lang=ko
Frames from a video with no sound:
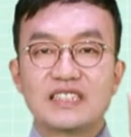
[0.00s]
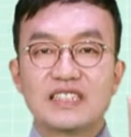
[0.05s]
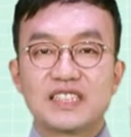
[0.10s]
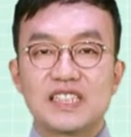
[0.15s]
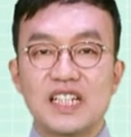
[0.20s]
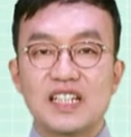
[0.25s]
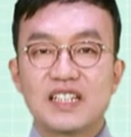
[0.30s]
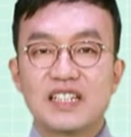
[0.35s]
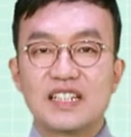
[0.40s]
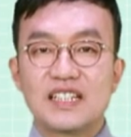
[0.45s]

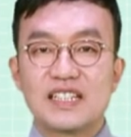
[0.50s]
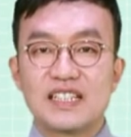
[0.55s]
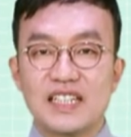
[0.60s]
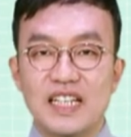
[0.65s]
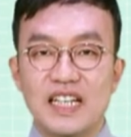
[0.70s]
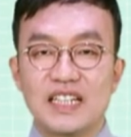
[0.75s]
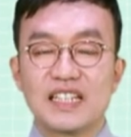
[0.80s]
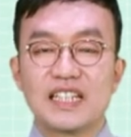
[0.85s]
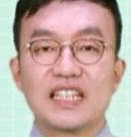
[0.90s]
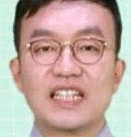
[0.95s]

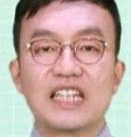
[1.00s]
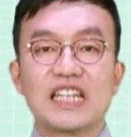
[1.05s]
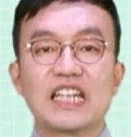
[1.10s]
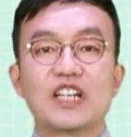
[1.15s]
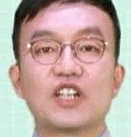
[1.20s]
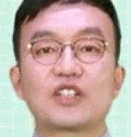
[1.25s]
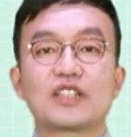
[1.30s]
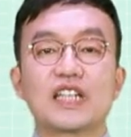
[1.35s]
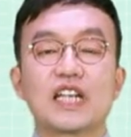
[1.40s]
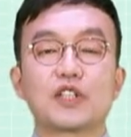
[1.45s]
정젠
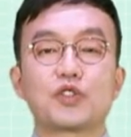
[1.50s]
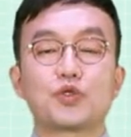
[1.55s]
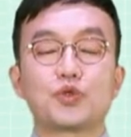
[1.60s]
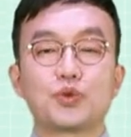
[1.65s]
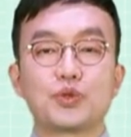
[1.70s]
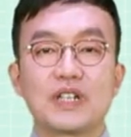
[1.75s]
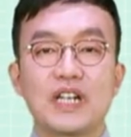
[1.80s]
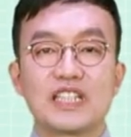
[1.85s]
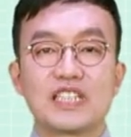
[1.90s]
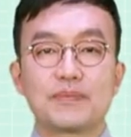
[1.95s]
이렇게
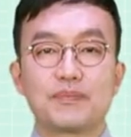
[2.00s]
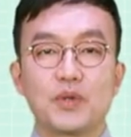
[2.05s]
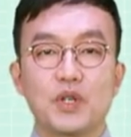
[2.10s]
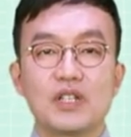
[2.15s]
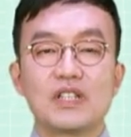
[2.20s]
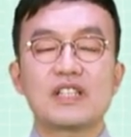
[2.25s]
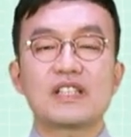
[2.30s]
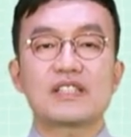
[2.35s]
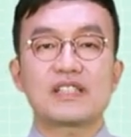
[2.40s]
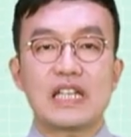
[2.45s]
두 가지
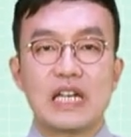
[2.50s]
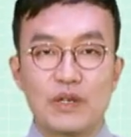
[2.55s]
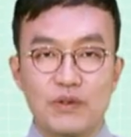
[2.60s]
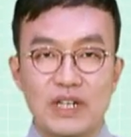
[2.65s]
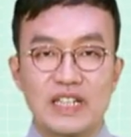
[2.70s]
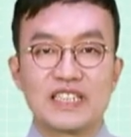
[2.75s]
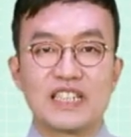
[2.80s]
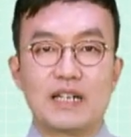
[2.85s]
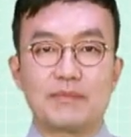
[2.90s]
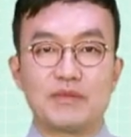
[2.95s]
표현 사용
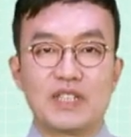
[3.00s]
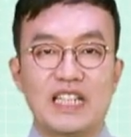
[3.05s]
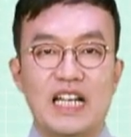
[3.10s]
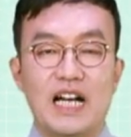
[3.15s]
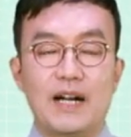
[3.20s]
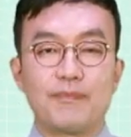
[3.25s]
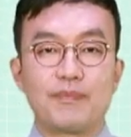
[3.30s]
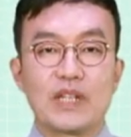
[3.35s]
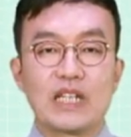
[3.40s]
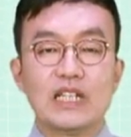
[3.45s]

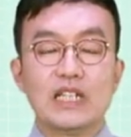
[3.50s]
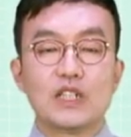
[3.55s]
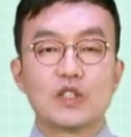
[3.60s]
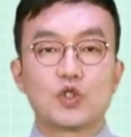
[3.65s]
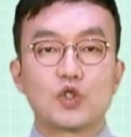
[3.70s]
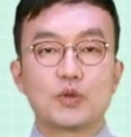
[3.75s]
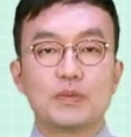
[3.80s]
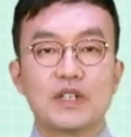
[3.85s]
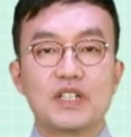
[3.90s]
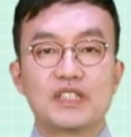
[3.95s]
가능합니다.
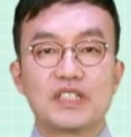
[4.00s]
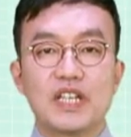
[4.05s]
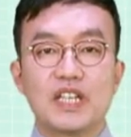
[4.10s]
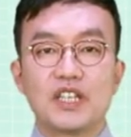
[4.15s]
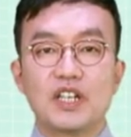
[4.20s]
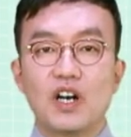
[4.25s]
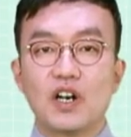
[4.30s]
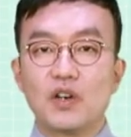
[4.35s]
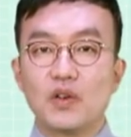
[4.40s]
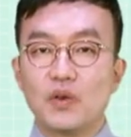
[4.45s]
두
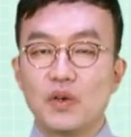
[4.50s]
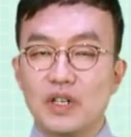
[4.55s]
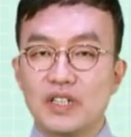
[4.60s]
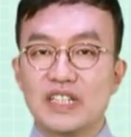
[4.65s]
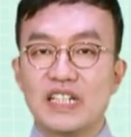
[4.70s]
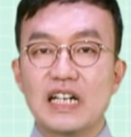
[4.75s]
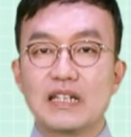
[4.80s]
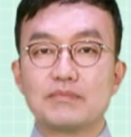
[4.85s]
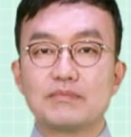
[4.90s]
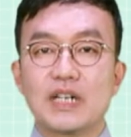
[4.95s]
번째
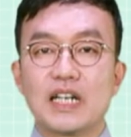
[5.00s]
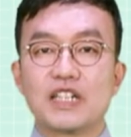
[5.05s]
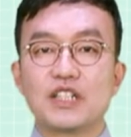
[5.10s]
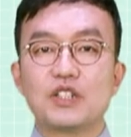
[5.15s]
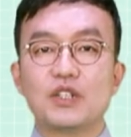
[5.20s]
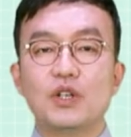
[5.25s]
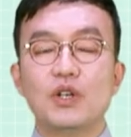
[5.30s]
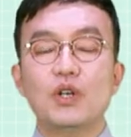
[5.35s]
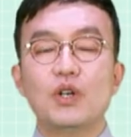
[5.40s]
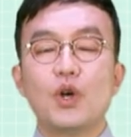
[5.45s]
여권이라는
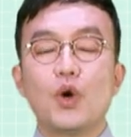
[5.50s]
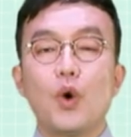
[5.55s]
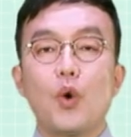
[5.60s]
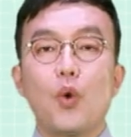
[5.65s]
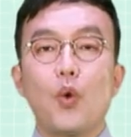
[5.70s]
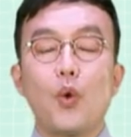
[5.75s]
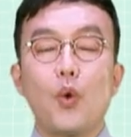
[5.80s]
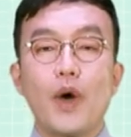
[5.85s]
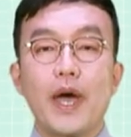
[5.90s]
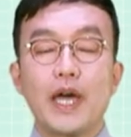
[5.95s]
말은요.
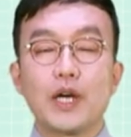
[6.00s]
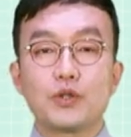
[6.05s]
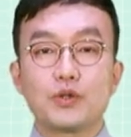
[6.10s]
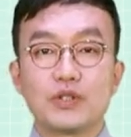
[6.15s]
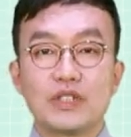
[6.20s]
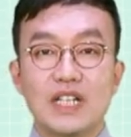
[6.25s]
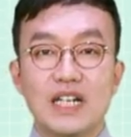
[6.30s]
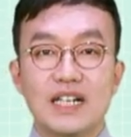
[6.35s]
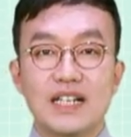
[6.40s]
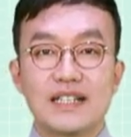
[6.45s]

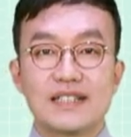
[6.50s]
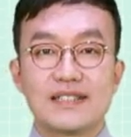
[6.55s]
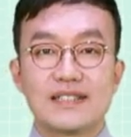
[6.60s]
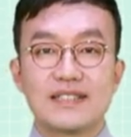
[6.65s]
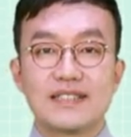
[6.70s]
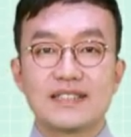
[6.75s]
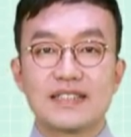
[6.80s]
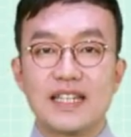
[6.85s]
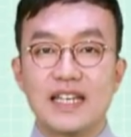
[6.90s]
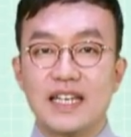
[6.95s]
외국
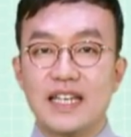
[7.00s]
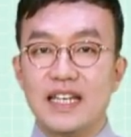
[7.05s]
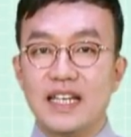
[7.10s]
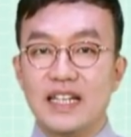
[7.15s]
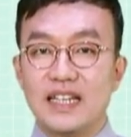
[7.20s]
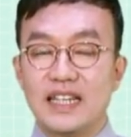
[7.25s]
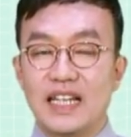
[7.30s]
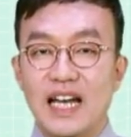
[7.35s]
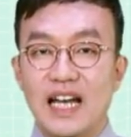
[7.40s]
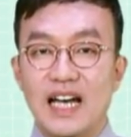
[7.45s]
나갔을
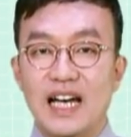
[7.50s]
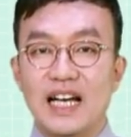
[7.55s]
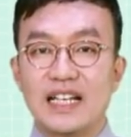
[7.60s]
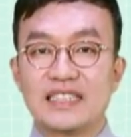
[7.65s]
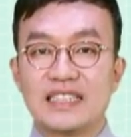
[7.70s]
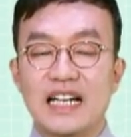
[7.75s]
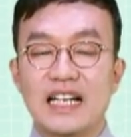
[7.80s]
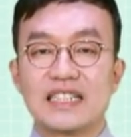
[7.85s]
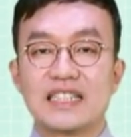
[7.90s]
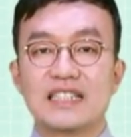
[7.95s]
때 나
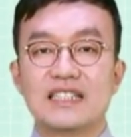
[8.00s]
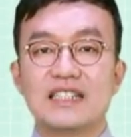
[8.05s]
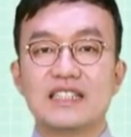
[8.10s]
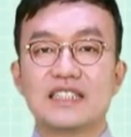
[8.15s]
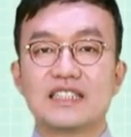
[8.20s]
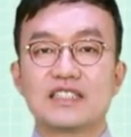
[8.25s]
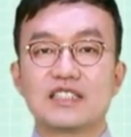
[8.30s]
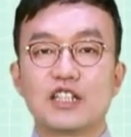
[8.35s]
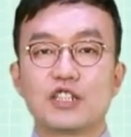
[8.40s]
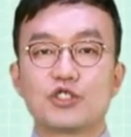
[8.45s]
자신을
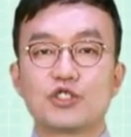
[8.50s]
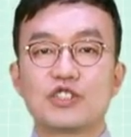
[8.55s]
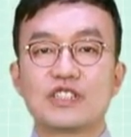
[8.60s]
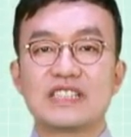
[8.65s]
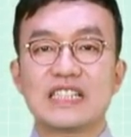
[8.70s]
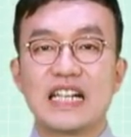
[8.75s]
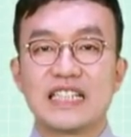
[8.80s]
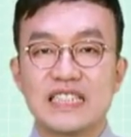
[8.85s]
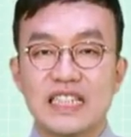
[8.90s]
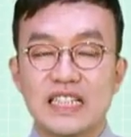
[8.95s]

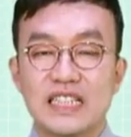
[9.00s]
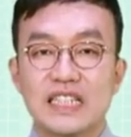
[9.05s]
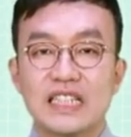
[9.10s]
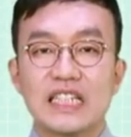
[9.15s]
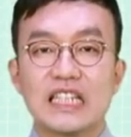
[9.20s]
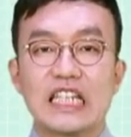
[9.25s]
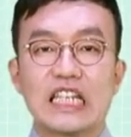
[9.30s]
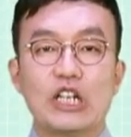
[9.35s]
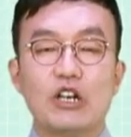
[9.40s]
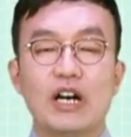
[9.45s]
지켜주는 사진
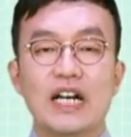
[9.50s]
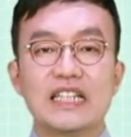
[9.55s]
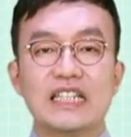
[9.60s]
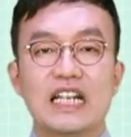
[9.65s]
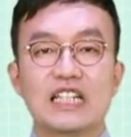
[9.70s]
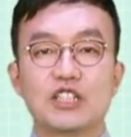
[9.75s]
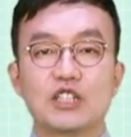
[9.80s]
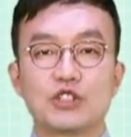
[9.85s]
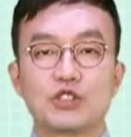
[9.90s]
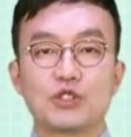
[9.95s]
이러한
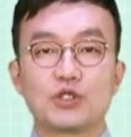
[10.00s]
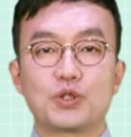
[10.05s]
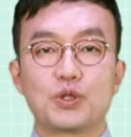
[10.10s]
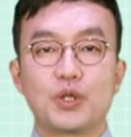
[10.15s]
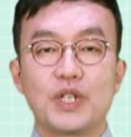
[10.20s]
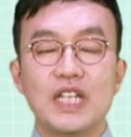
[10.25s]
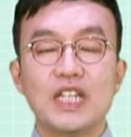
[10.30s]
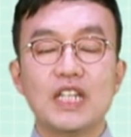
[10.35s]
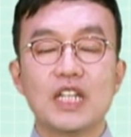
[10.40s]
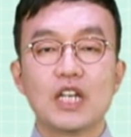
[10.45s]
단어
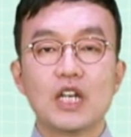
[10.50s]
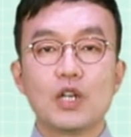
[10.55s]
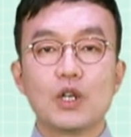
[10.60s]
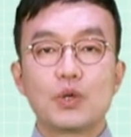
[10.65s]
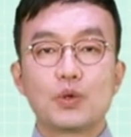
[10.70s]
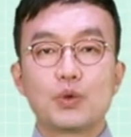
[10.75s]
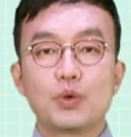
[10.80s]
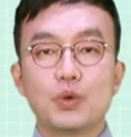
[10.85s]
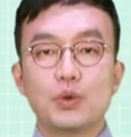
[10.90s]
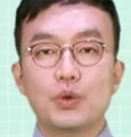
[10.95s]
구조인
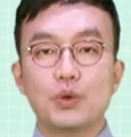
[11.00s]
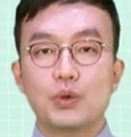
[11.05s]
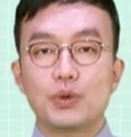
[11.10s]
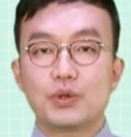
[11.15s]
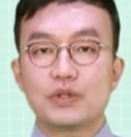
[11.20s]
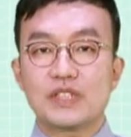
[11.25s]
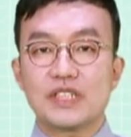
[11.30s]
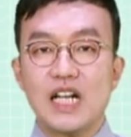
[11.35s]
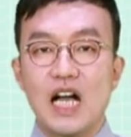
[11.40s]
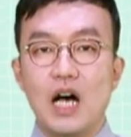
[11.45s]

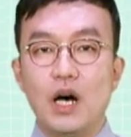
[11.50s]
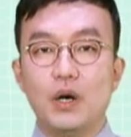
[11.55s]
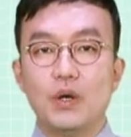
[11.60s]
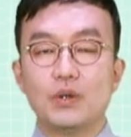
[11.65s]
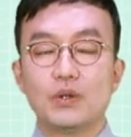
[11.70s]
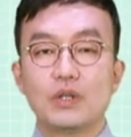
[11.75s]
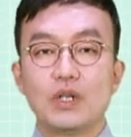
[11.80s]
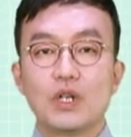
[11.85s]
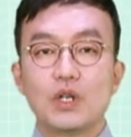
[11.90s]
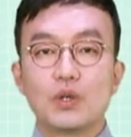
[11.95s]
호照,
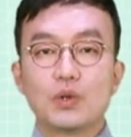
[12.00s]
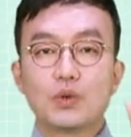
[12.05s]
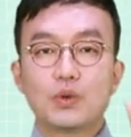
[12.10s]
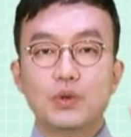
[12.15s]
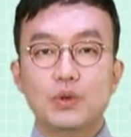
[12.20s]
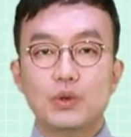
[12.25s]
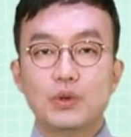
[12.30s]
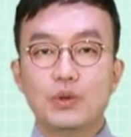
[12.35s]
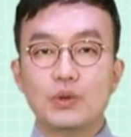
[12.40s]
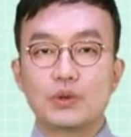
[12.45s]

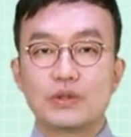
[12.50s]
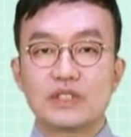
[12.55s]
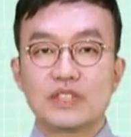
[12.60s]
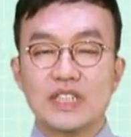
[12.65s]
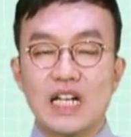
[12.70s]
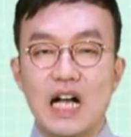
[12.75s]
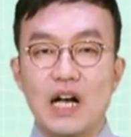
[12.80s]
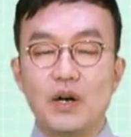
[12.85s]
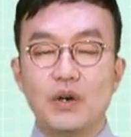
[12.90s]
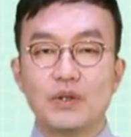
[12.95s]

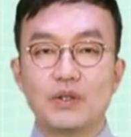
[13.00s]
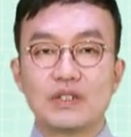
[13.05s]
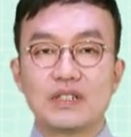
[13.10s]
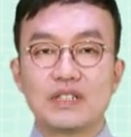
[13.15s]
호照.